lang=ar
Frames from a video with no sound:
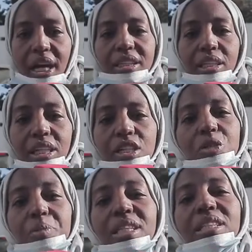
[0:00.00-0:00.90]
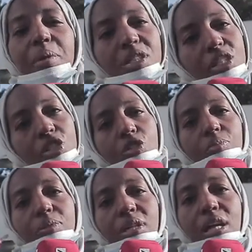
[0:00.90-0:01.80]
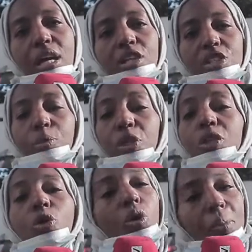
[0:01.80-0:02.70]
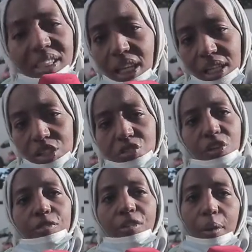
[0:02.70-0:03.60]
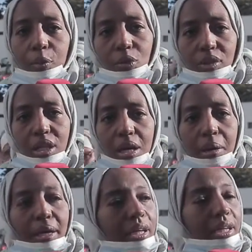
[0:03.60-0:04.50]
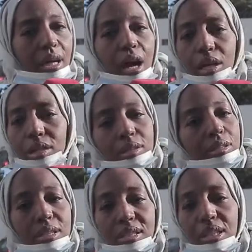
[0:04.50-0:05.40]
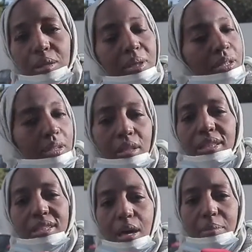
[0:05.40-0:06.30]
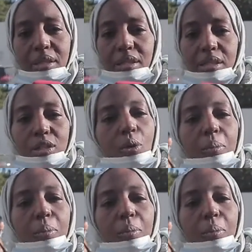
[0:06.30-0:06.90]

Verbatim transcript: عيطي ليا نجيب الناس اللي محتاجينهم جابوا لي الضوء وما تخلصش فيه فابور قال لي سيري من الله يسامح حتى هو